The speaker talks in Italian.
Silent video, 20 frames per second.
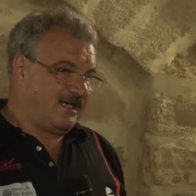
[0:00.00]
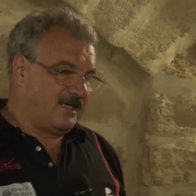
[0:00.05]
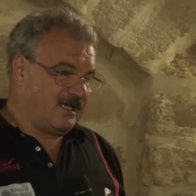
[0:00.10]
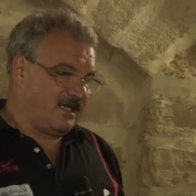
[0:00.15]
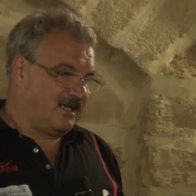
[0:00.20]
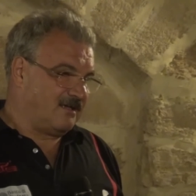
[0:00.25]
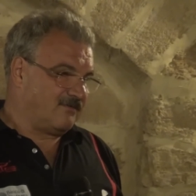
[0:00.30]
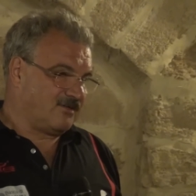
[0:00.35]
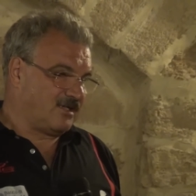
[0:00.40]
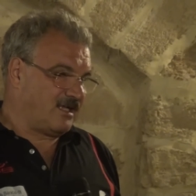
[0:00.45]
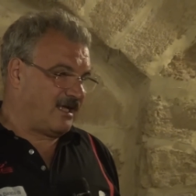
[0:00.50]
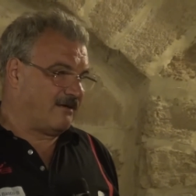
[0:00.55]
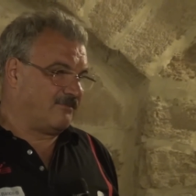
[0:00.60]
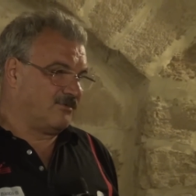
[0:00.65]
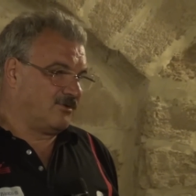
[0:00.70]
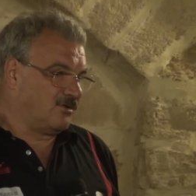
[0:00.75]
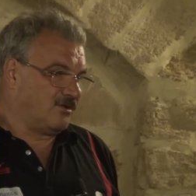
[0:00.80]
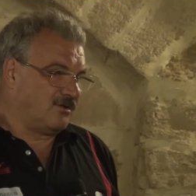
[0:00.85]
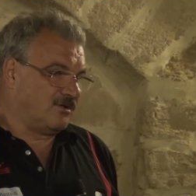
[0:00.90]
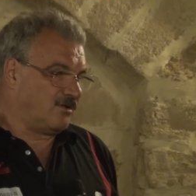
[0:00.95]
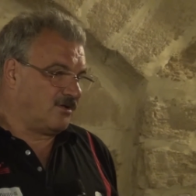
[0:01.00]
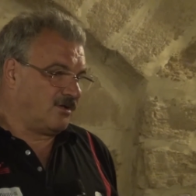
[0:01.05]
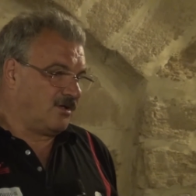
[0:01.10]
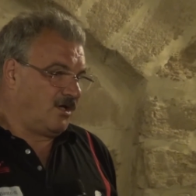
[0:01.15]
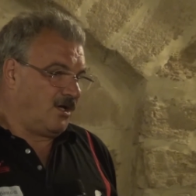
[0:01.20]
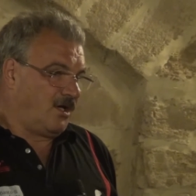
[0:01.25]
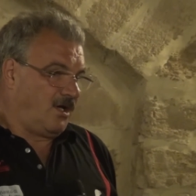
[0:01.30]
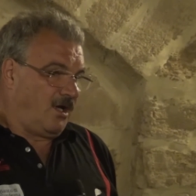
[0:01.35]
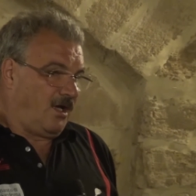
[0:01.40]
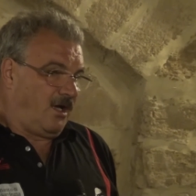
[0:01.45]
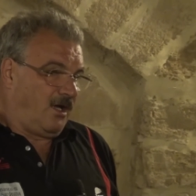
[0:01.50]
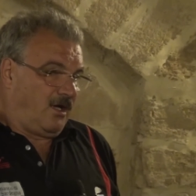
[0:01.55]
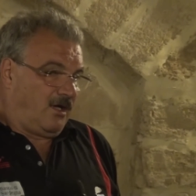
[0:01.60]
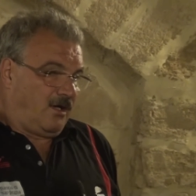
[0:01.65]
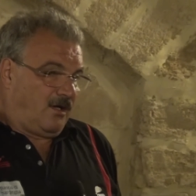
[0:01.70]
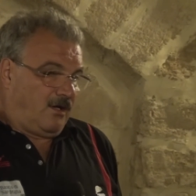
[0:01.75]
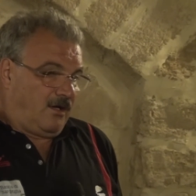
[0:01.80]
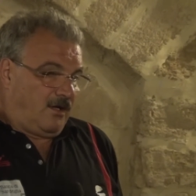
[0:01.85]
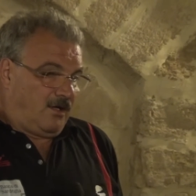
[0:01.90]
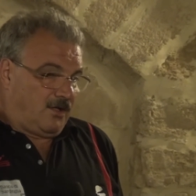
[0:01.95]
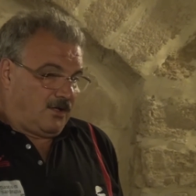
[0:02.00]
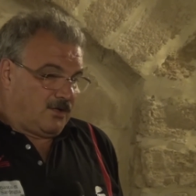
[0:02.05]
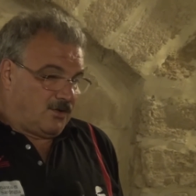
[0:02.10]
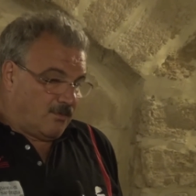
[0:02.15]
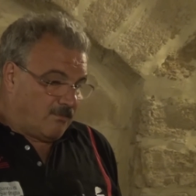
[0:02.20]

e lavoriamo in